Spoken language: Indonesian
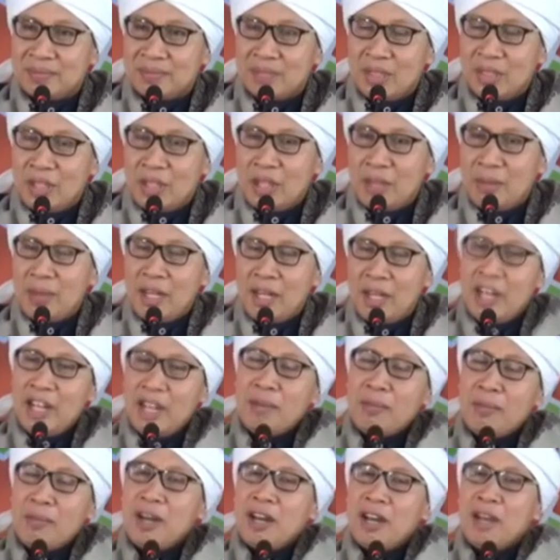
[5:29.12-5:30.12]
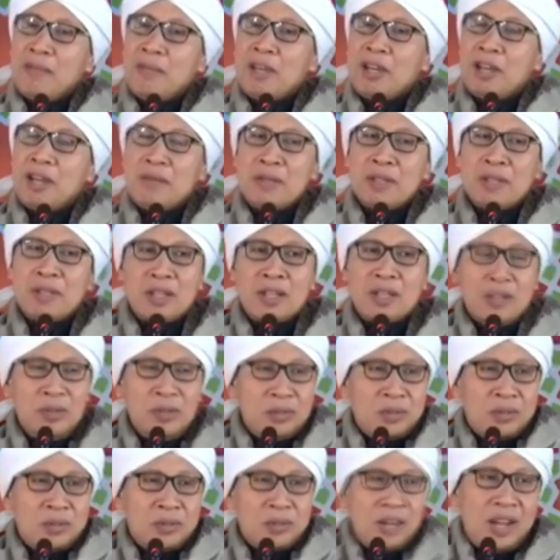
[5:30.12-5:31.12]
Dikembalikan kepada nabi-nabi
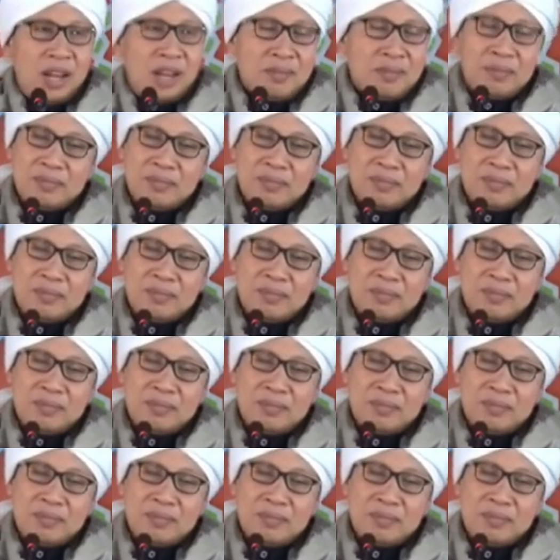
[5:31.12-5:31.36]
terhalu karena